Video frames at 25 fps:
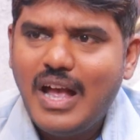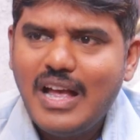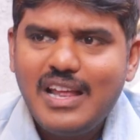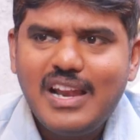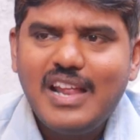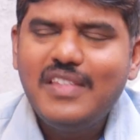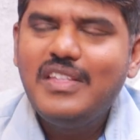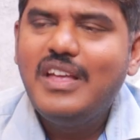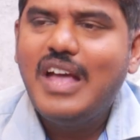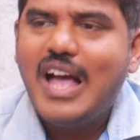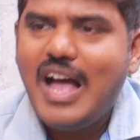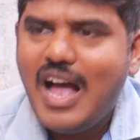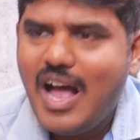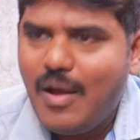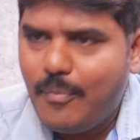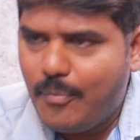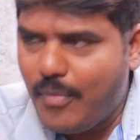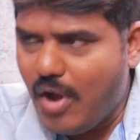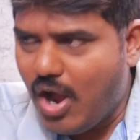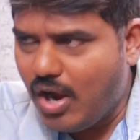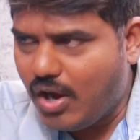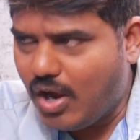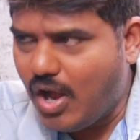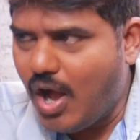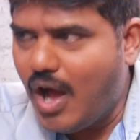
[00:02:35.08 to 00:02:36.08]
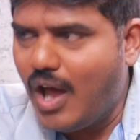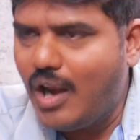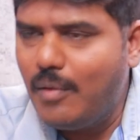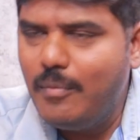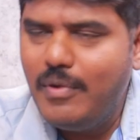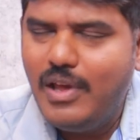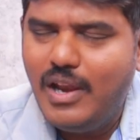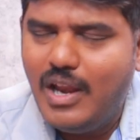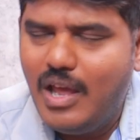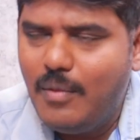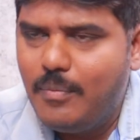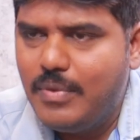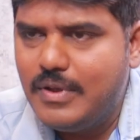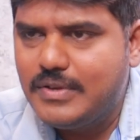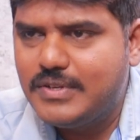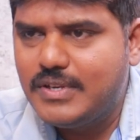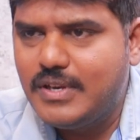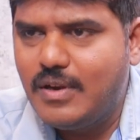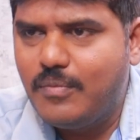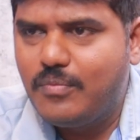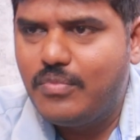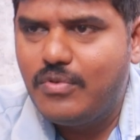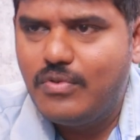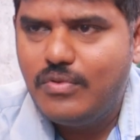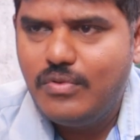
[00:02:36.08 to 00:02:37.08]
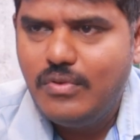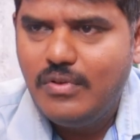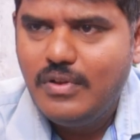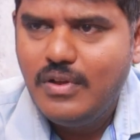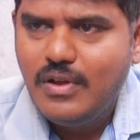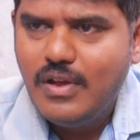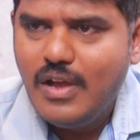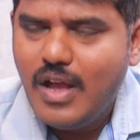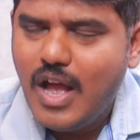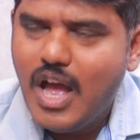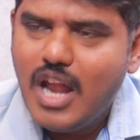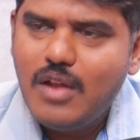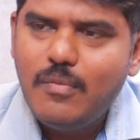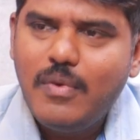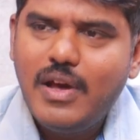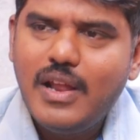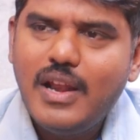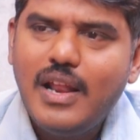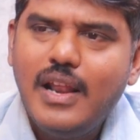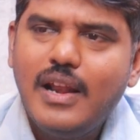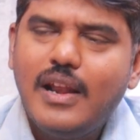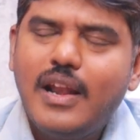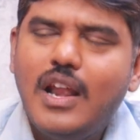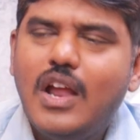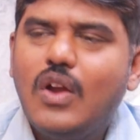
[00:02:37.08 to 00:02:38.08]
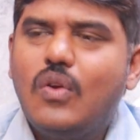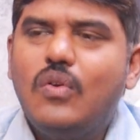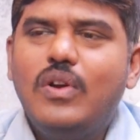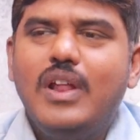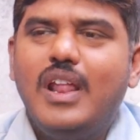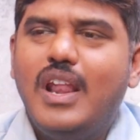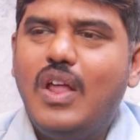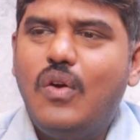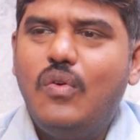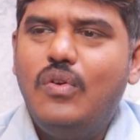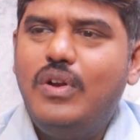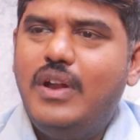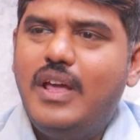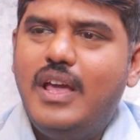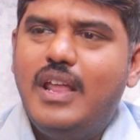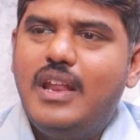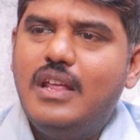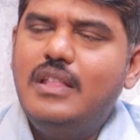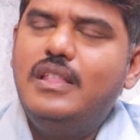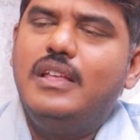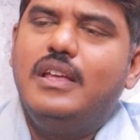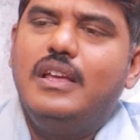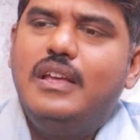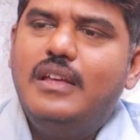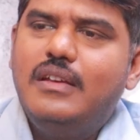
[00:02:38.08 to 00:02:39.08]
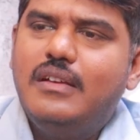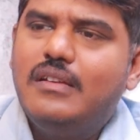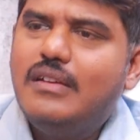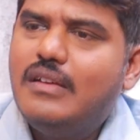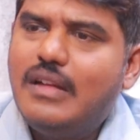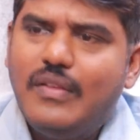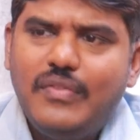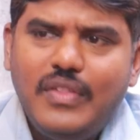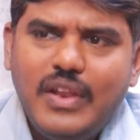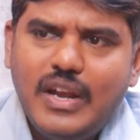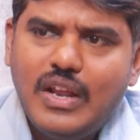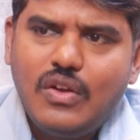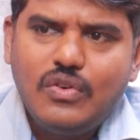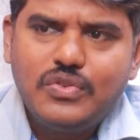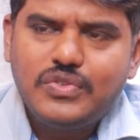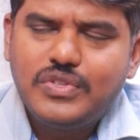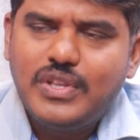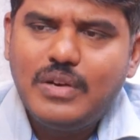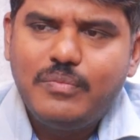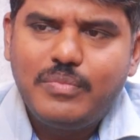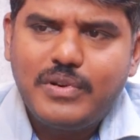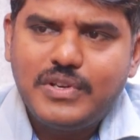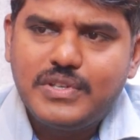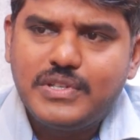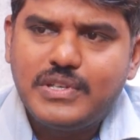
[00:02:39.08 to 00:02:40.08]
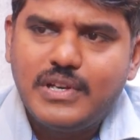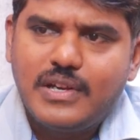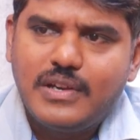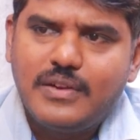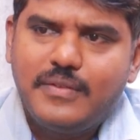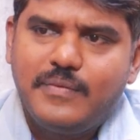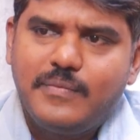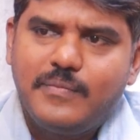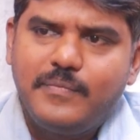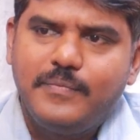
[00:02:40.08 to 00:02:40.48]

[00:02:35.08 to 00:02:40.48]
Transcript: అసలు అది ఆ కాలమే లేపేసినప్పుడు అనుమానాలు రాకుండా ఎలా ఉంటాయనేది అందరికీ వస్తున్న ప్రశ్న